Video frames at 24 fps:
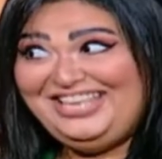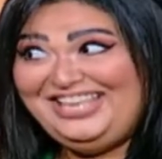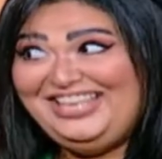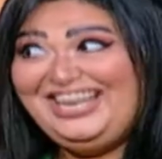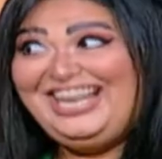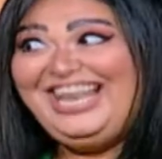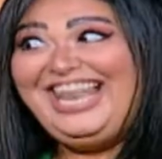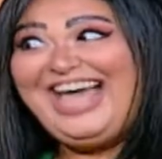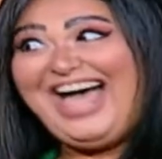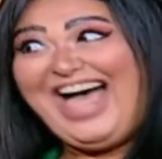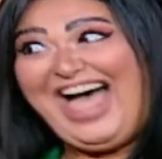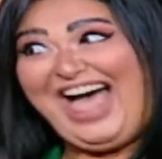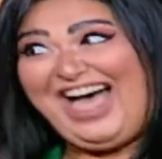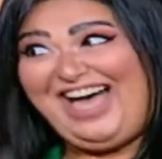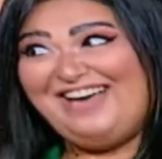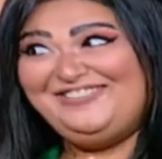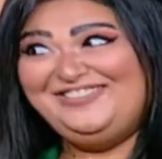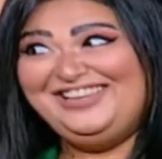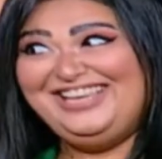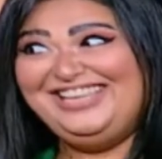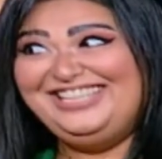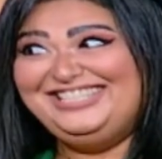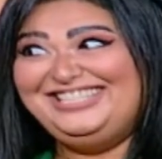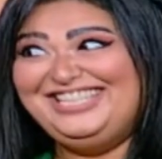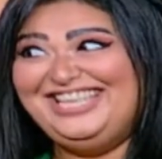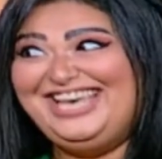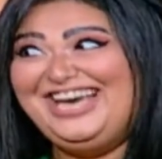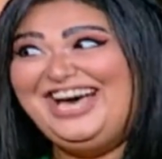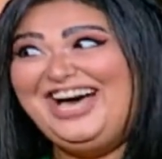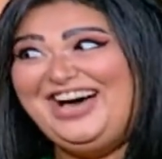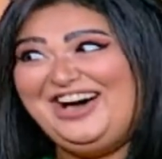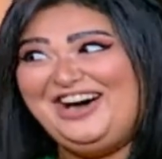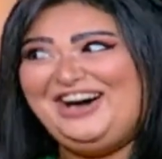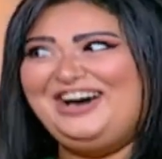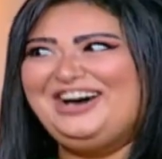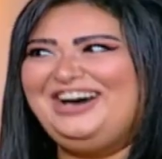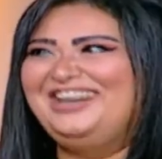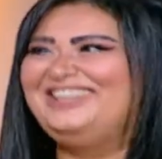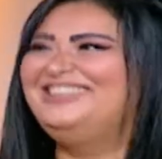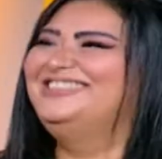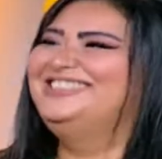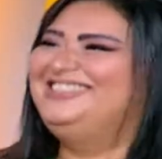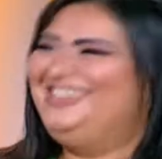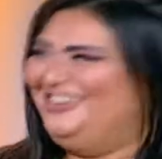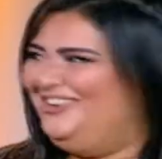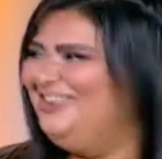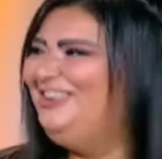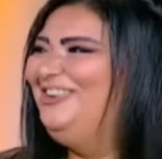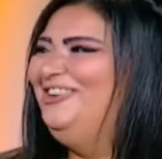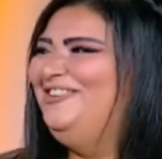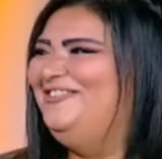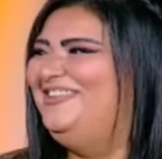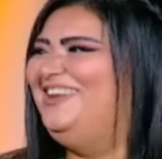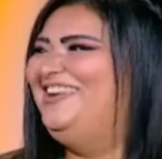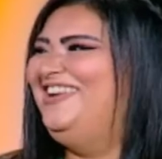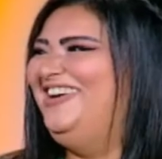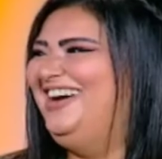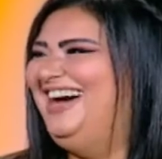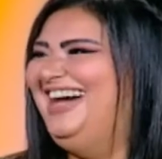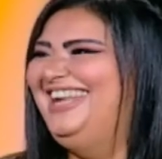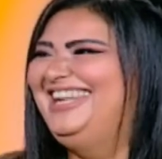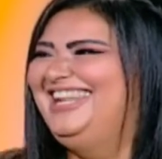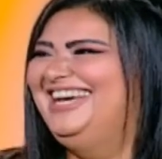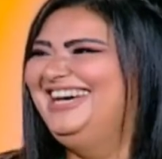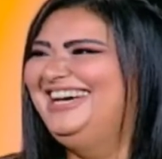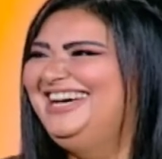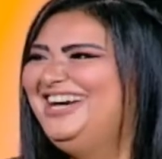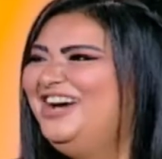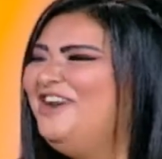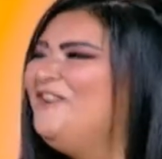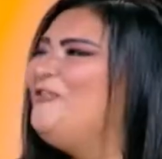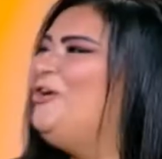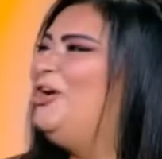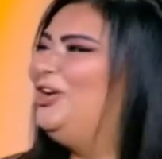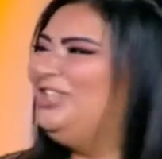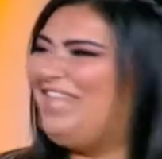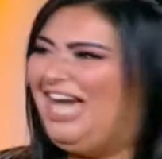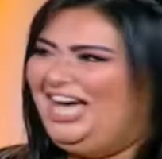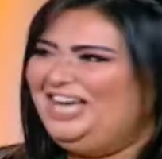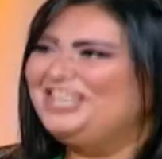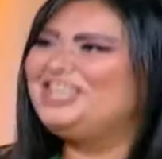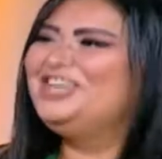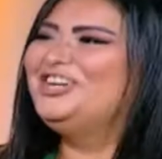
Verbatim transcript: لا ايوه, أيوة. اقول لهم اه واقعد احكي